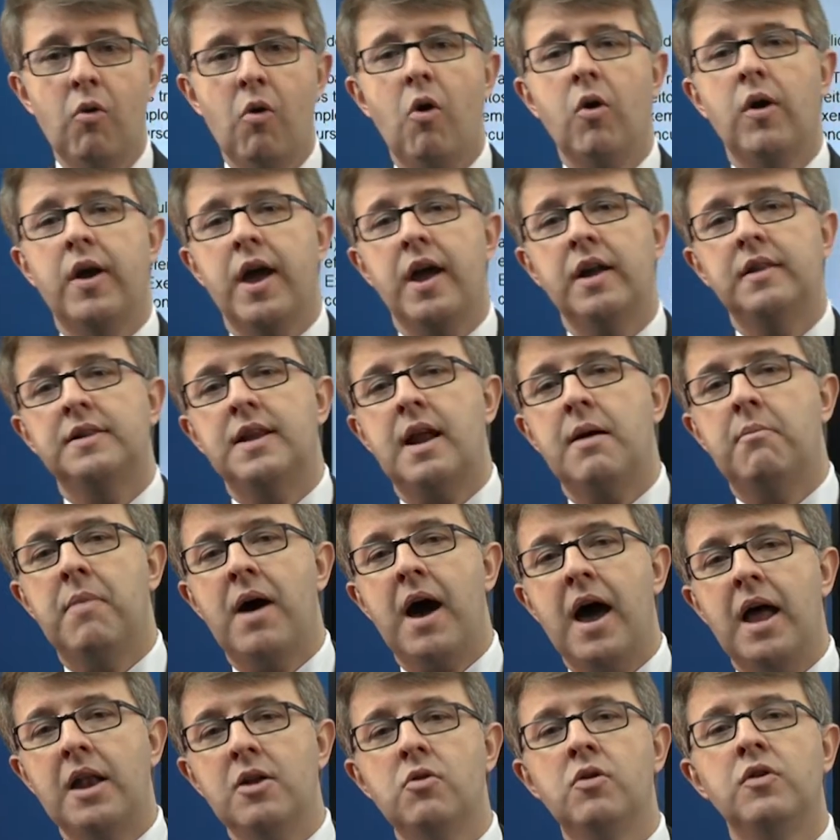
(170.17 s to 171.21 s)
qualquer
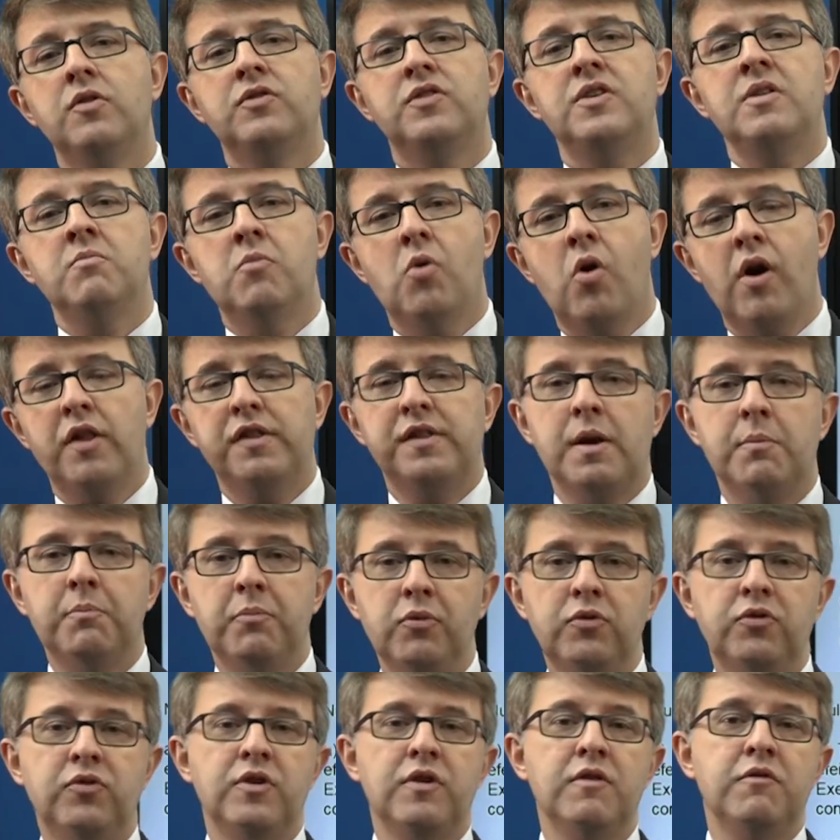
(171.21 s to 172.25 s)
trabalho se mostra
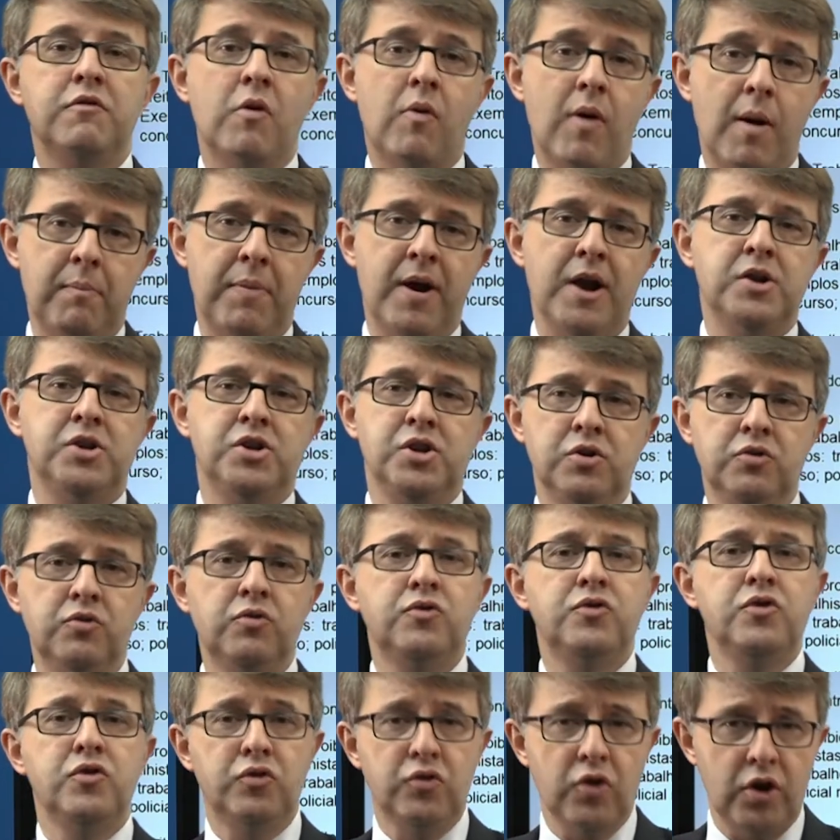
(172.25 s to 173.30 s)
possível a partir
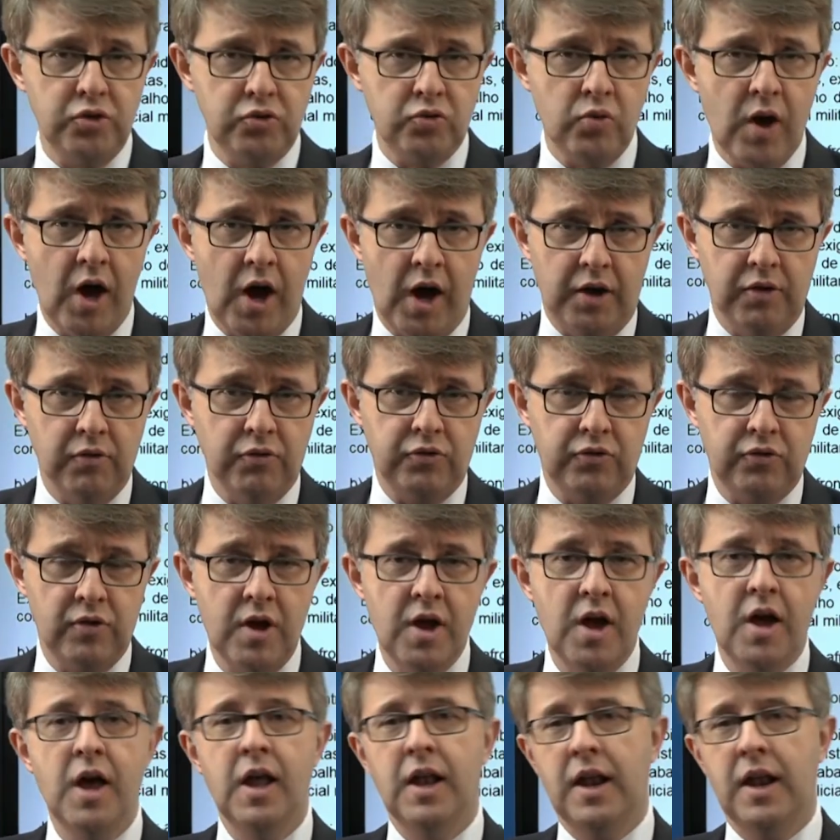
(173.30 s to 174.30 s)
dos 18 anos.